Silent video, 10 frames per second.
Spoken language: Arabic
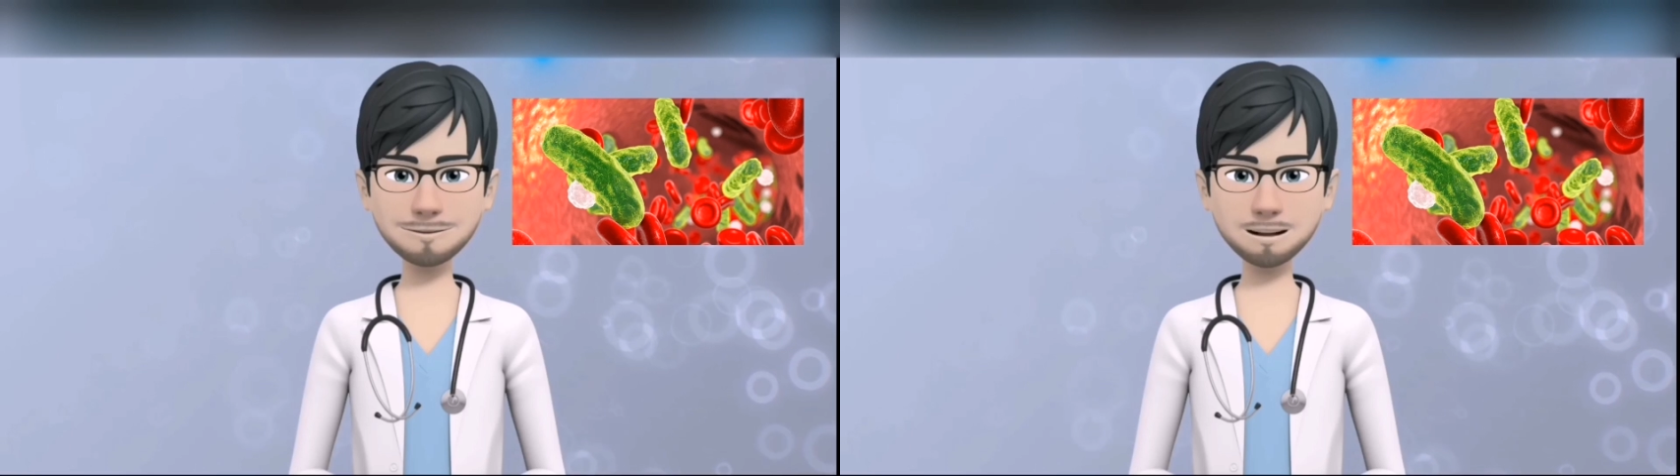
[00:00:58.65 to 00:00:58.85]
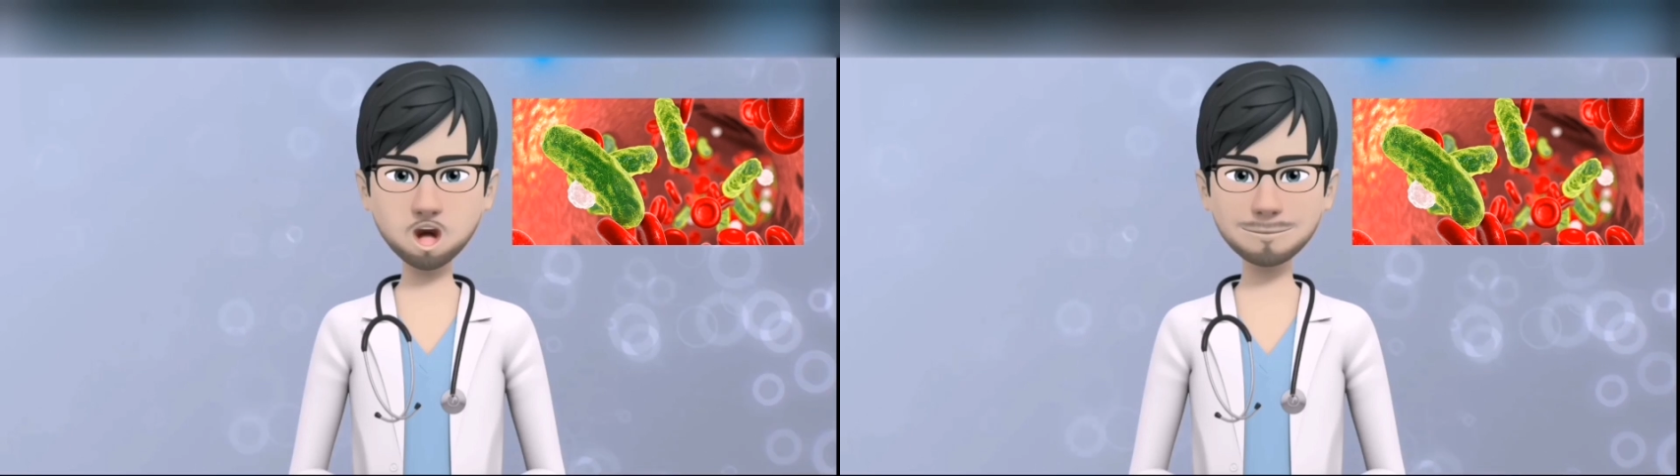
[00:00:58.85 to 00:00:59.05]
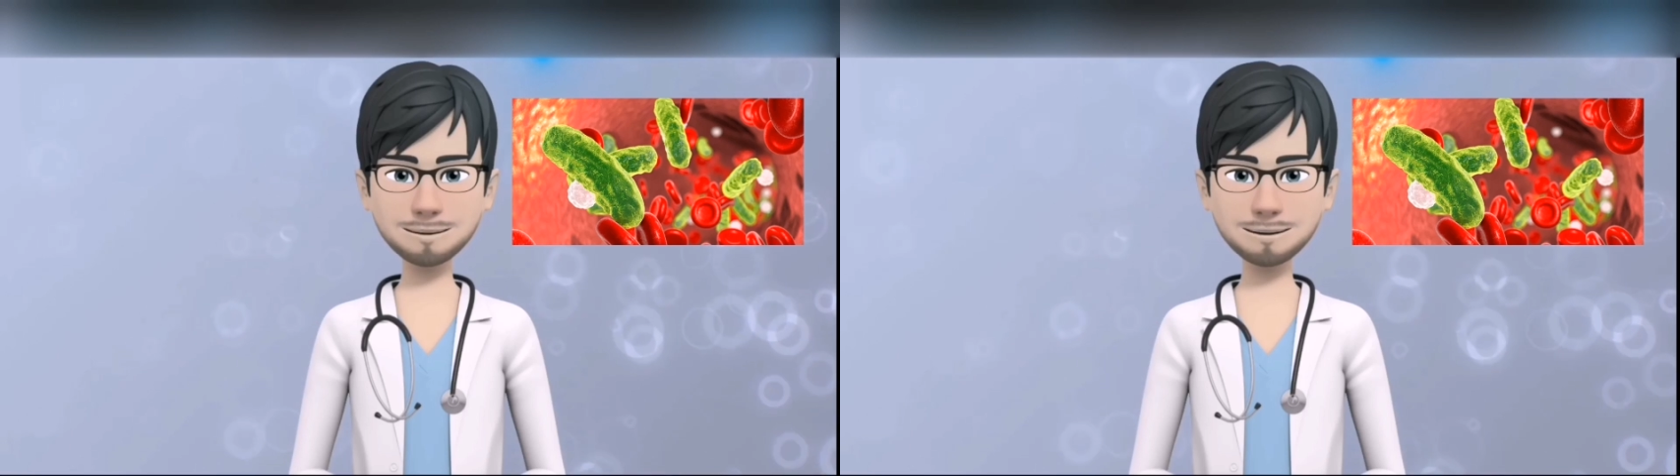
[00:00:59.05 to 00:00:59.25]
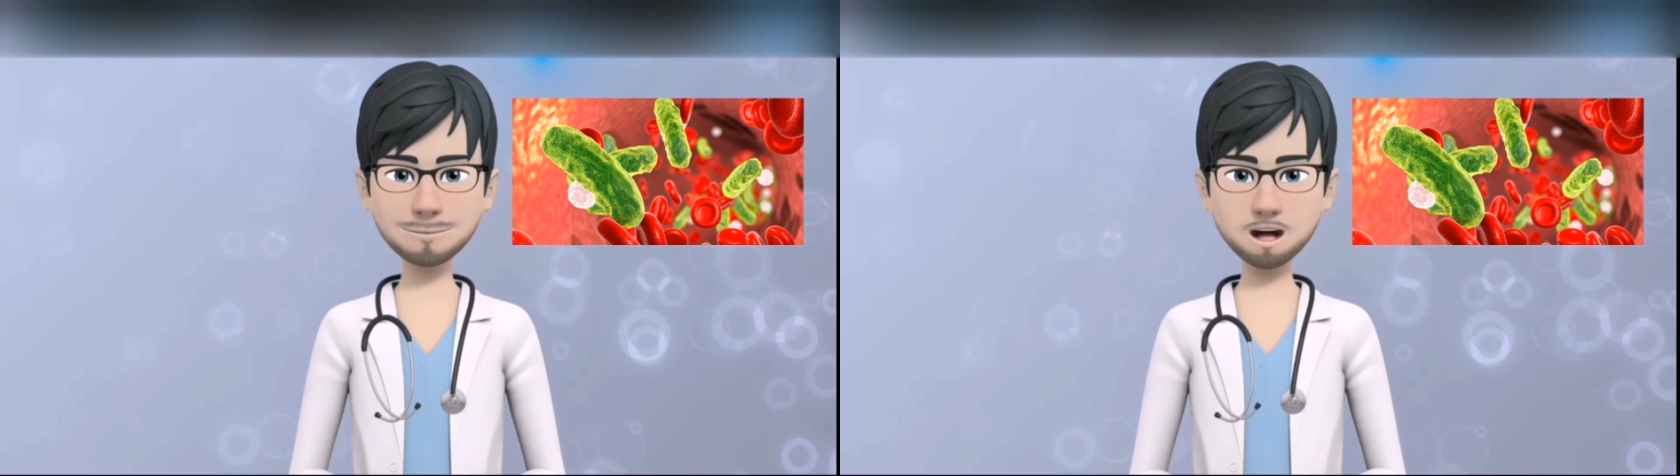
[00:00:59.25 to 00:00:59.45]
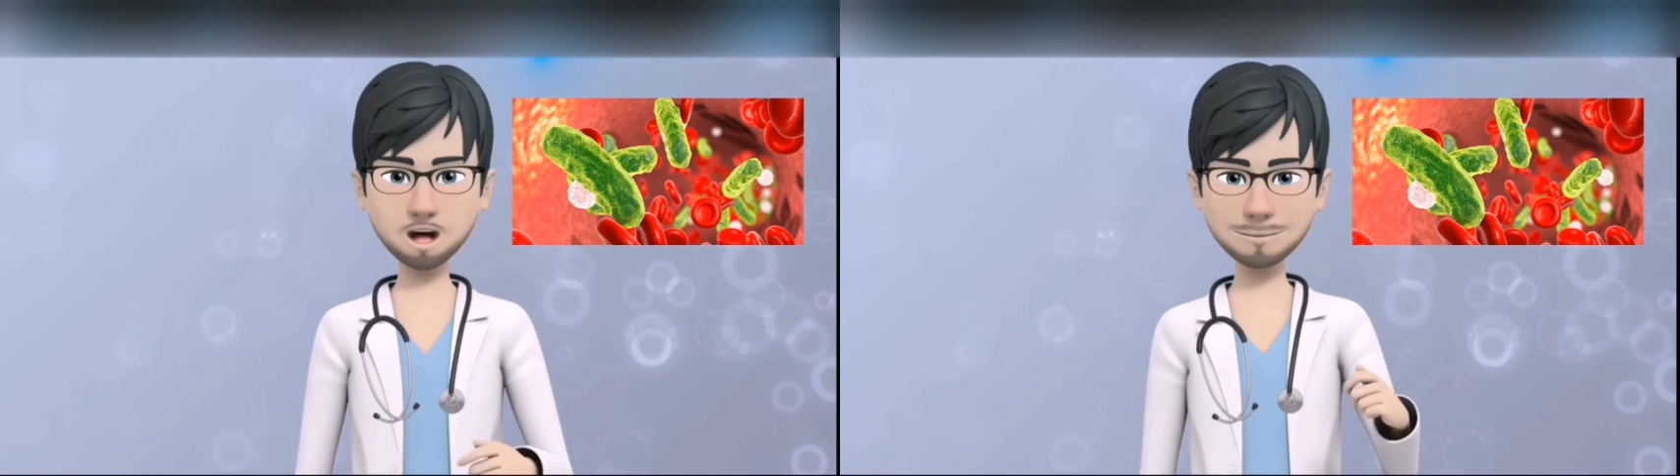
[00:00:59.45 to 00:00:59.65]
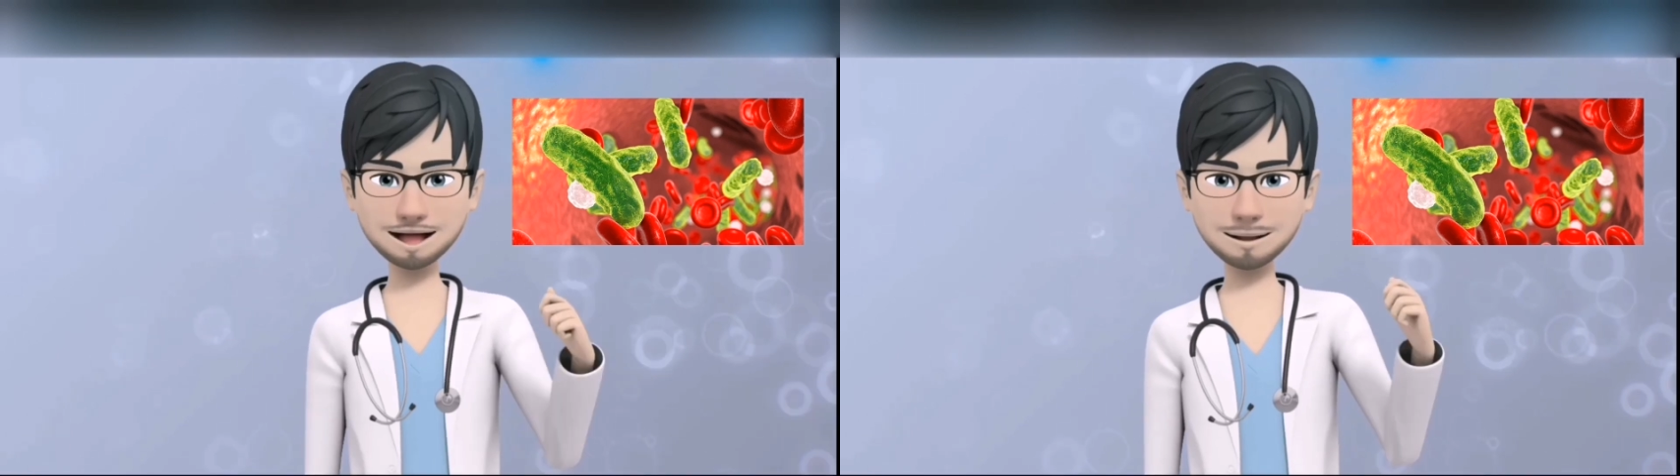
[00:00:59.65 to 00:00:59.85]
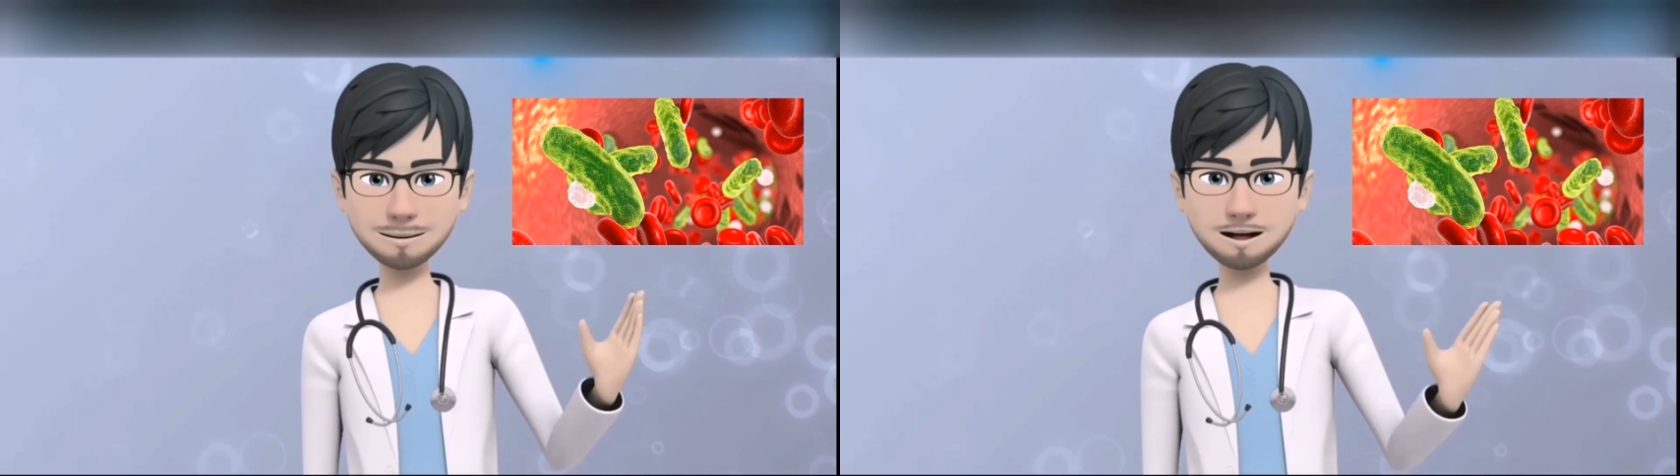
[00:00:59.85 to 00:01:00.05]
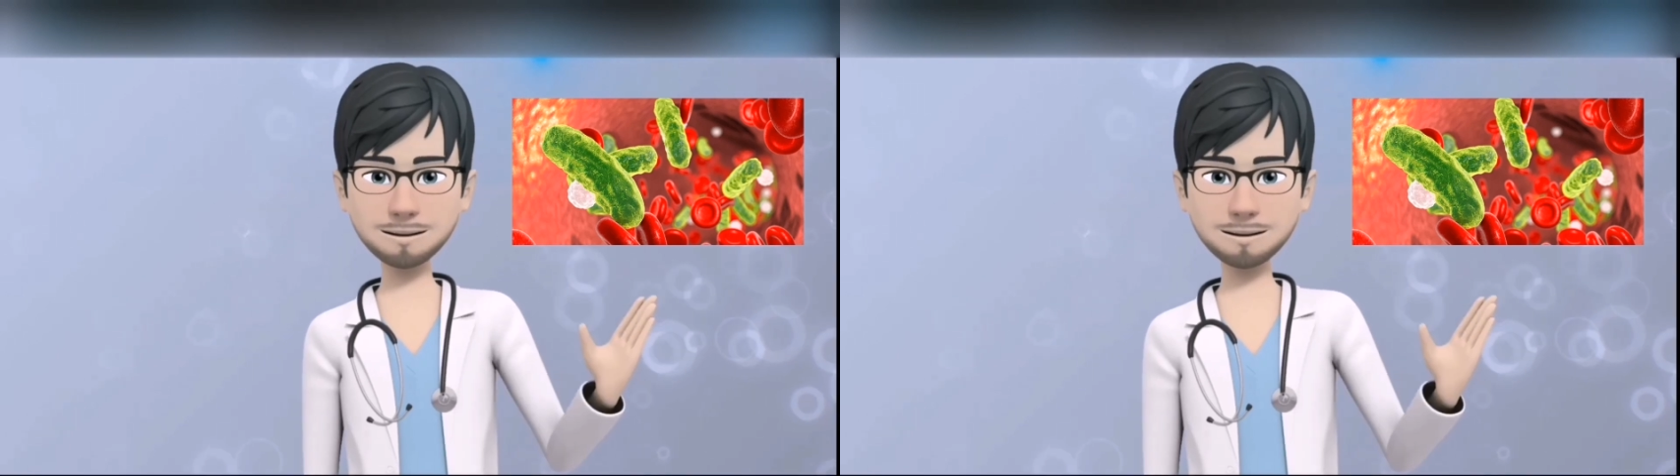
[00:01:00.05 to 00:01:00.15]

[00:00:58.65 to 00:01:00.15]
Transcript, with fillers: تسمم الدم يستخدم